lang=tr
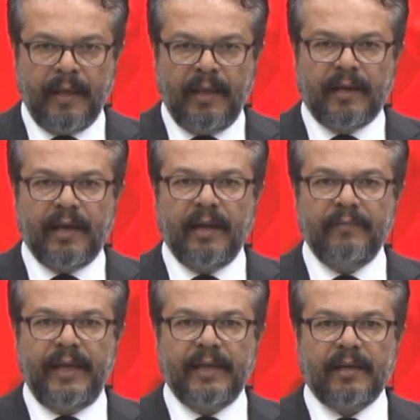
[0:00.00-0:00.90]

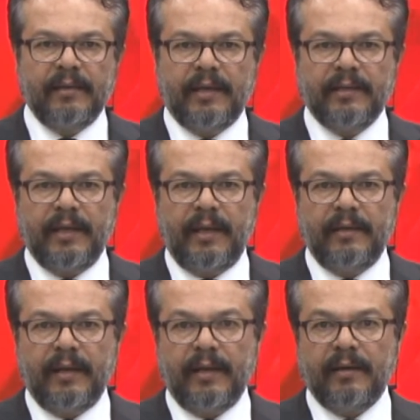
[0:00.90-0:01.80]
Kanal B ekranlarında
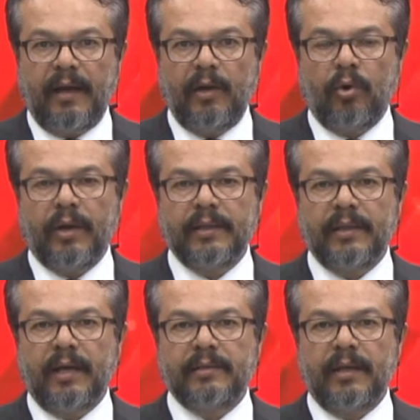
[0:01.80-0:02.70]
yayınlanan Ali
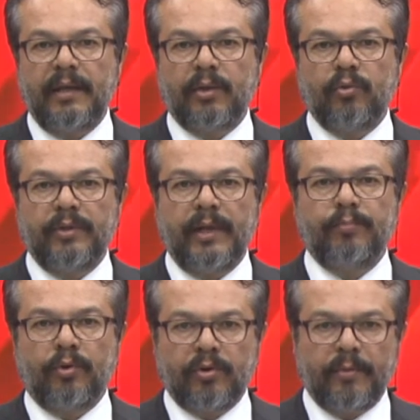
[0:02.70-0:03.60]
Orhan'la Antalya
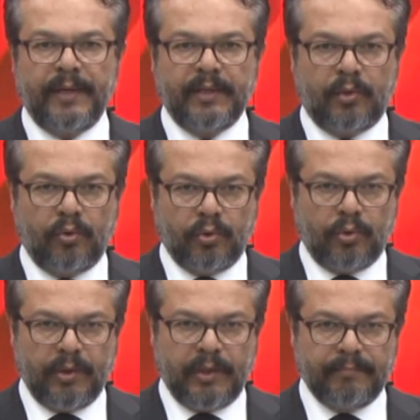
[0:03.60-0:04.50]
gündem programına da
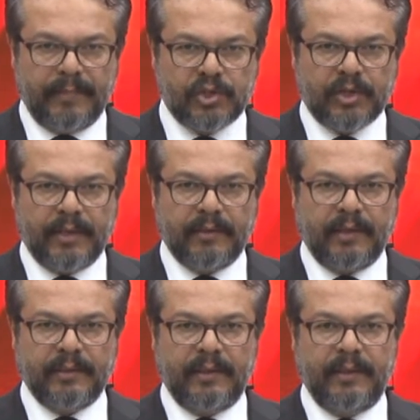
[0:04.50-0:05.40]
konuk olan Başkan
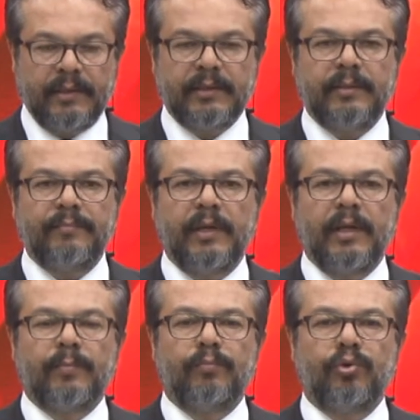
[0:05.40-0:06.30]
adayı Yıldırım
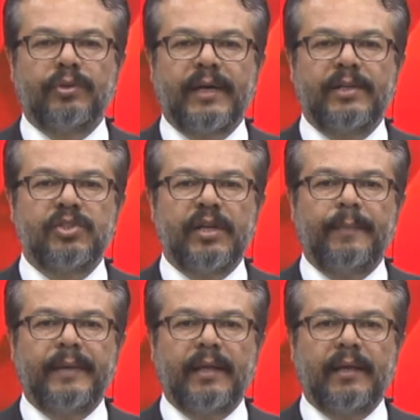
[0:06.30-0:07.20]
burada
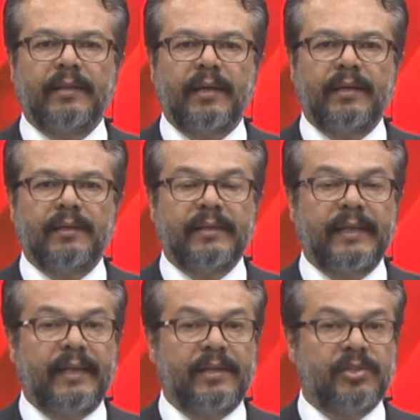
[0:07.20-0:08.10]
CHP'den
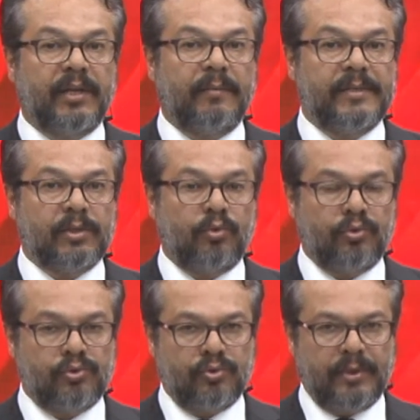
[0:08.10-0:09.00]
adaylarının geri çekilmesi
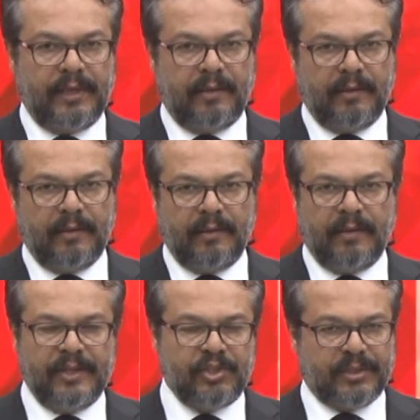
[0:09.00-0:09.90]
konusuna
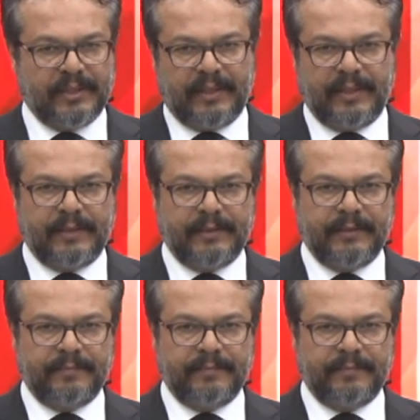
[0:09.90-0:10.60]
açıklık getirdi.